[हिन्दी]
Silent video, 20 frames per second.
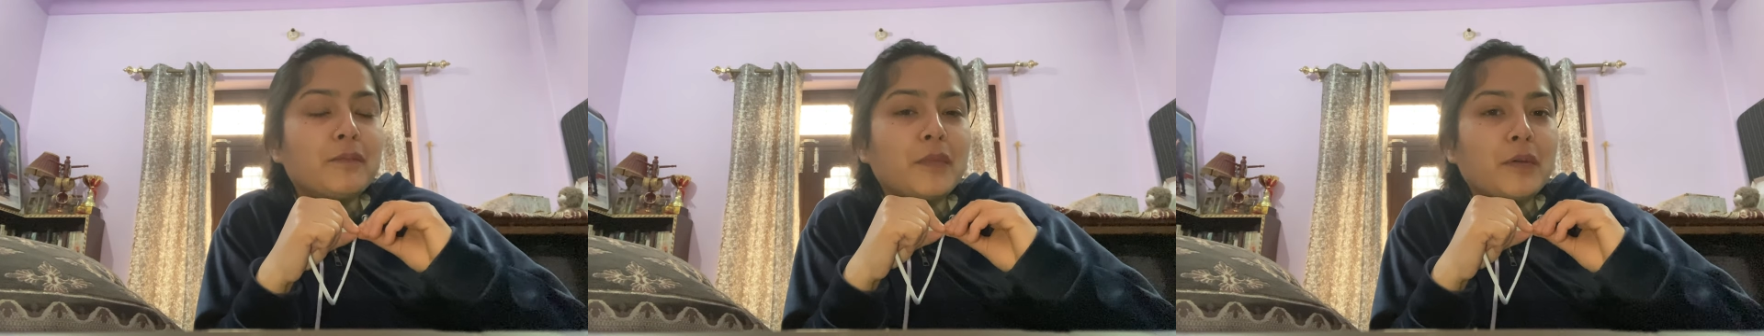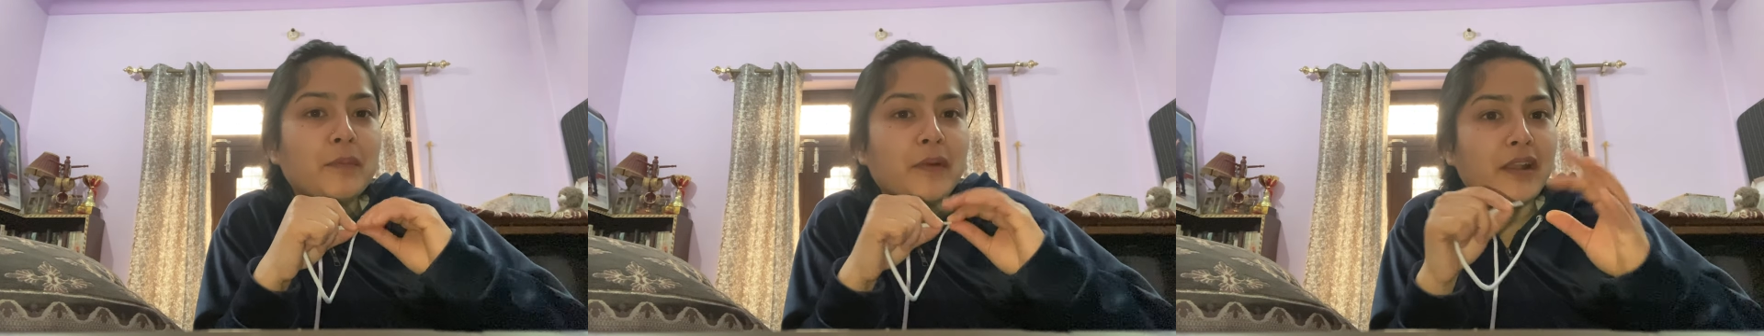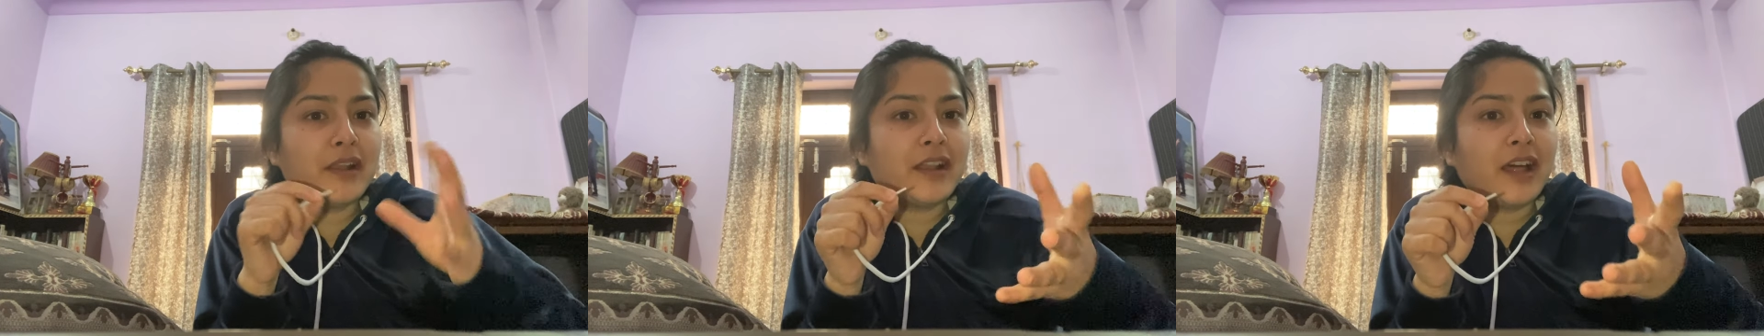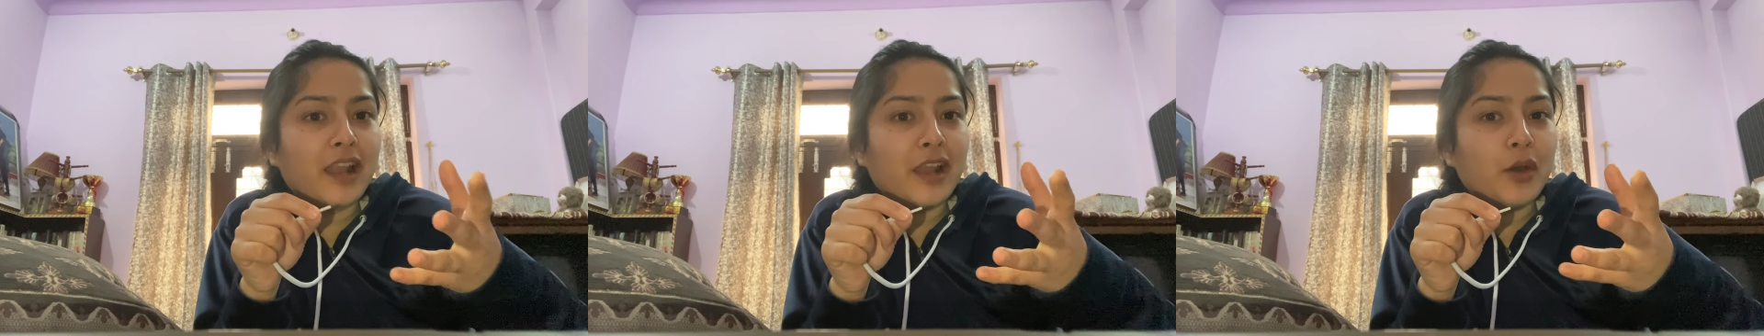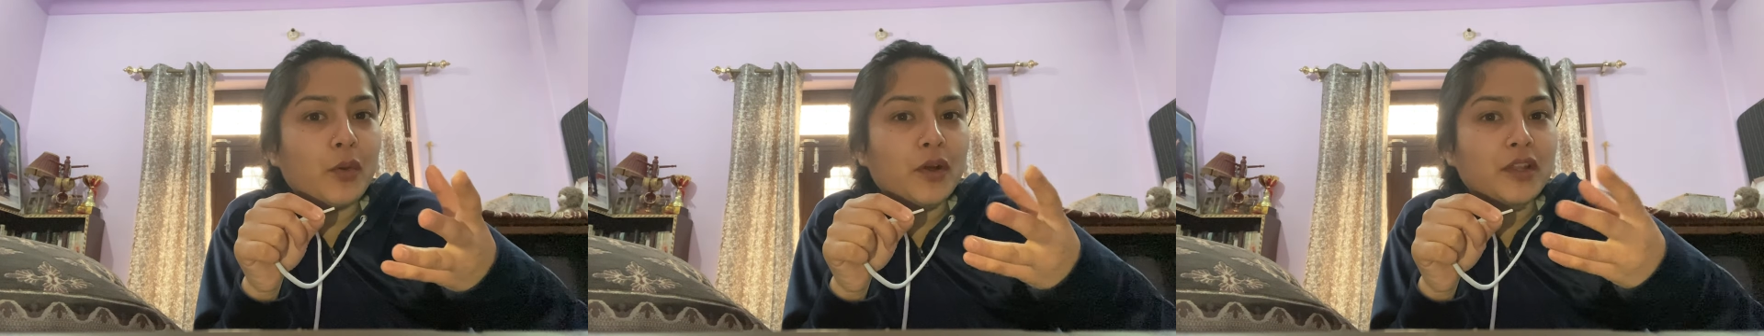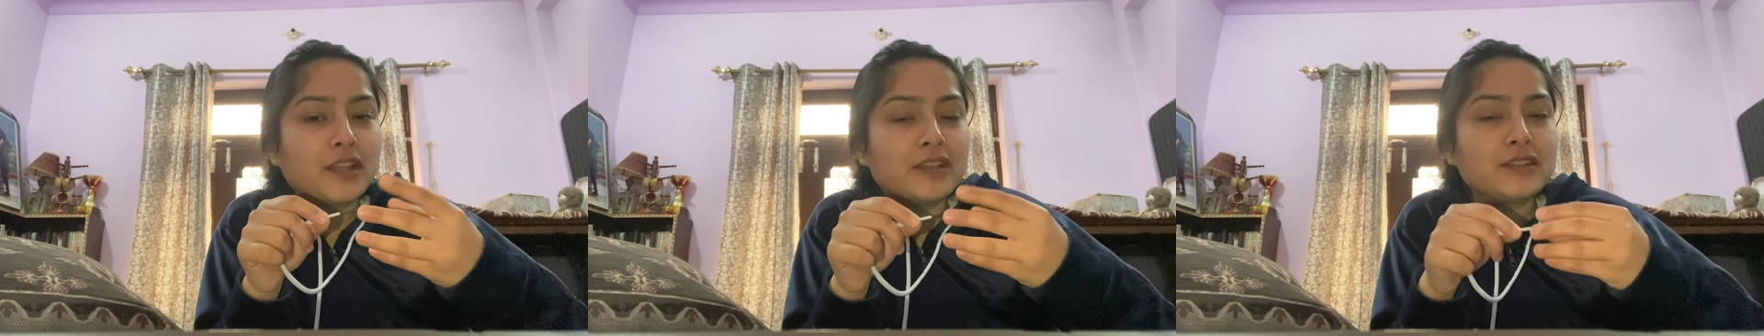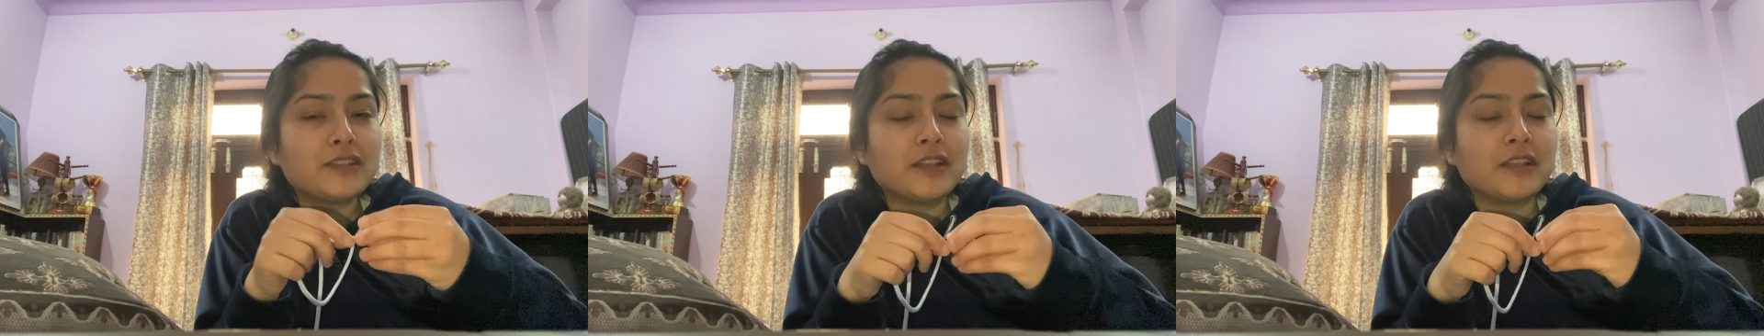मम्मा ने डाला हुआ
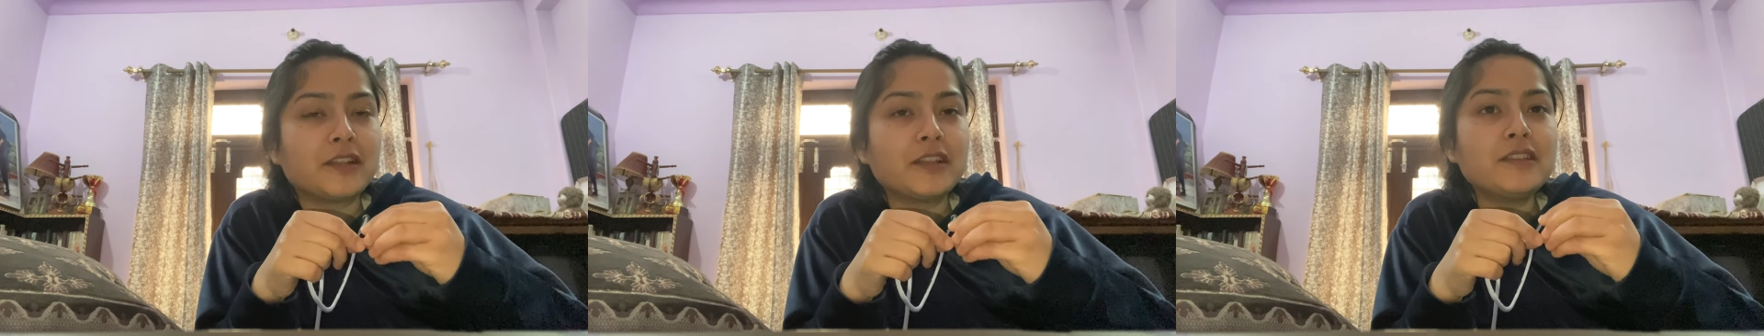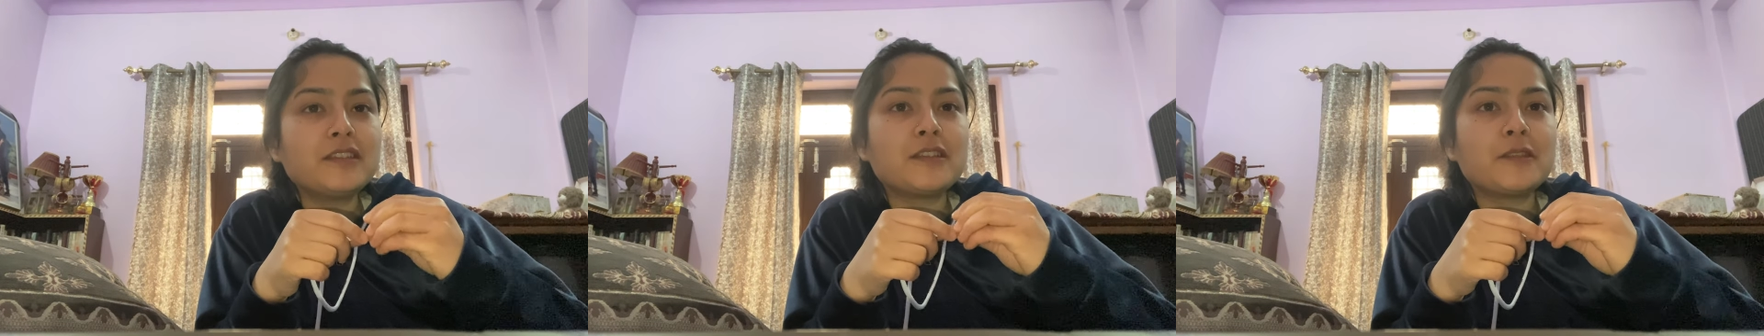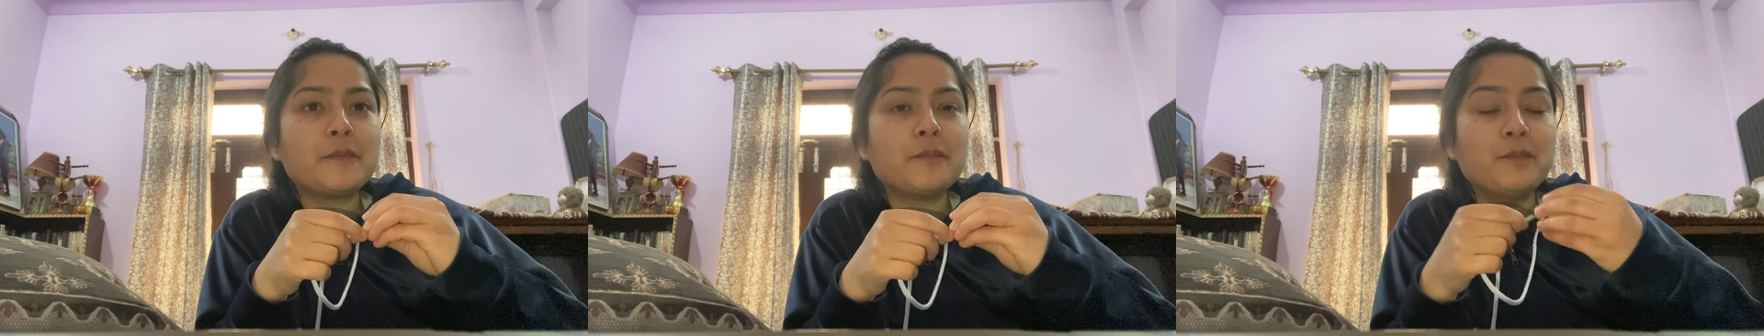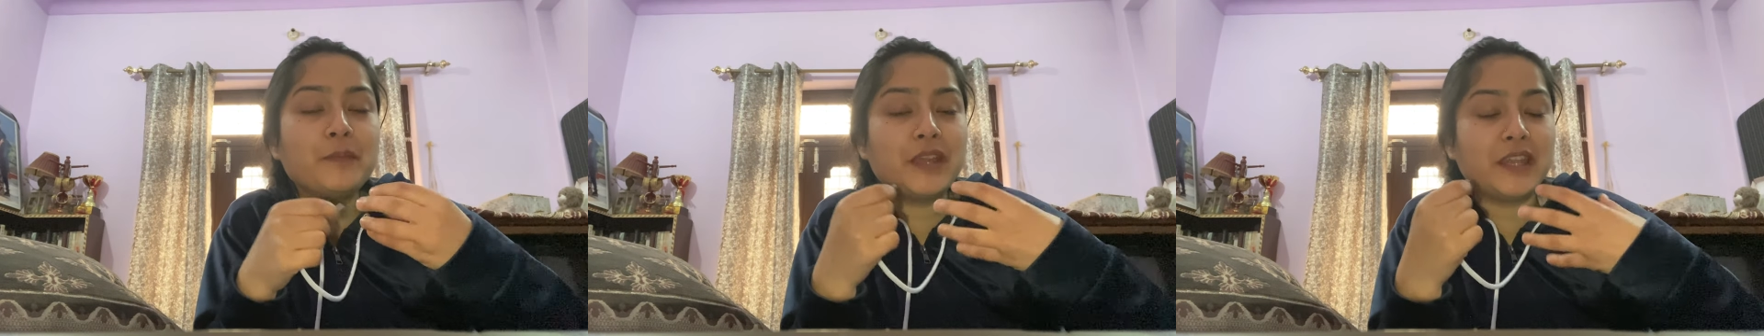था स्टेटस